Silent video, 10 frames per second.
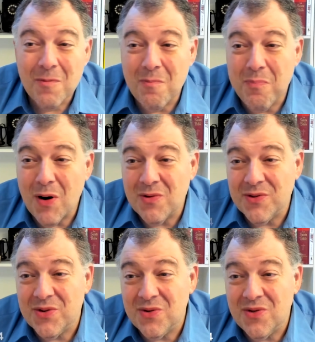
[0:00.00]

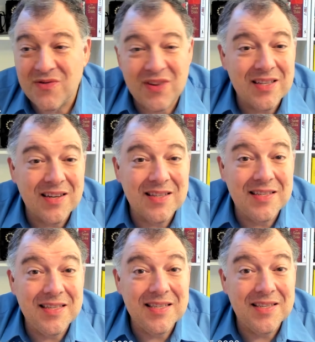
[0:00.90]
Bonjour,
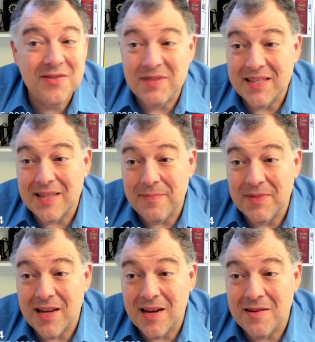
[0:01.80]
vendredi 18
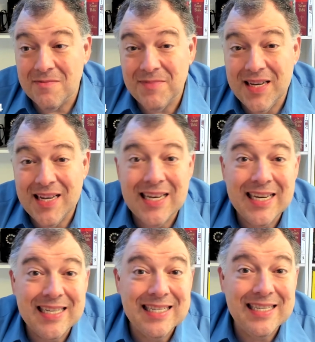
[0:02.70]
septembre, il
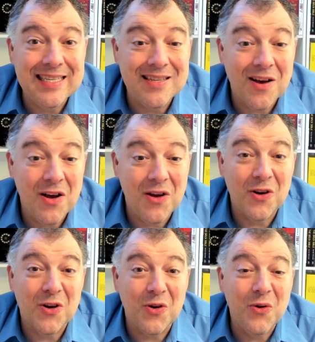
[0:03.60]
est
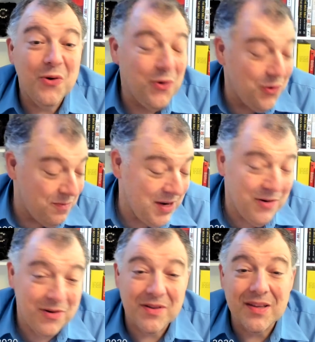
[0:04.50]
10h01
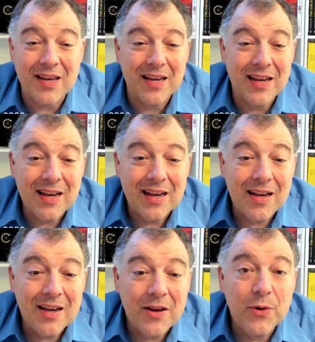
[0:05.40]
minute.
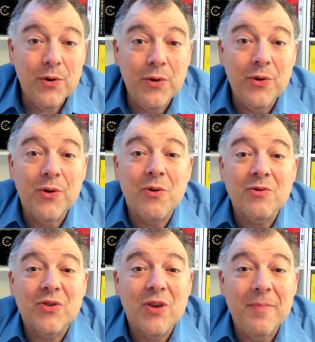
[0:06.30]
Une
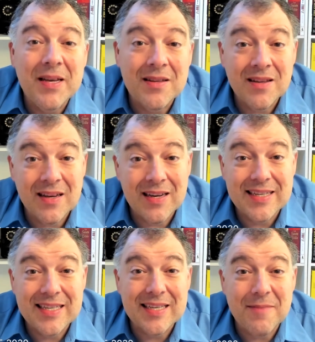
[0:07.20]
autre semaine
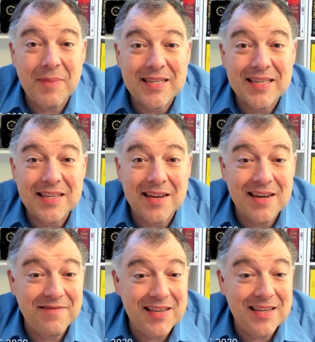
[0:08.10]
qui s'est passée dans
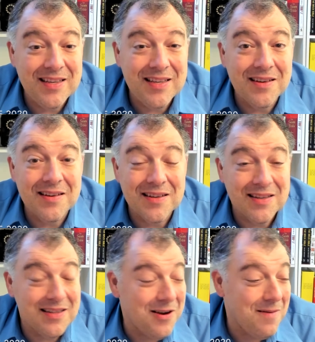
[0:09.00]
la vie
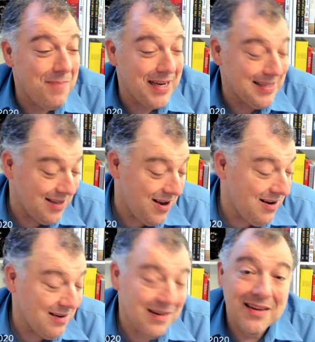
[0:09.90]
d'un pasteur.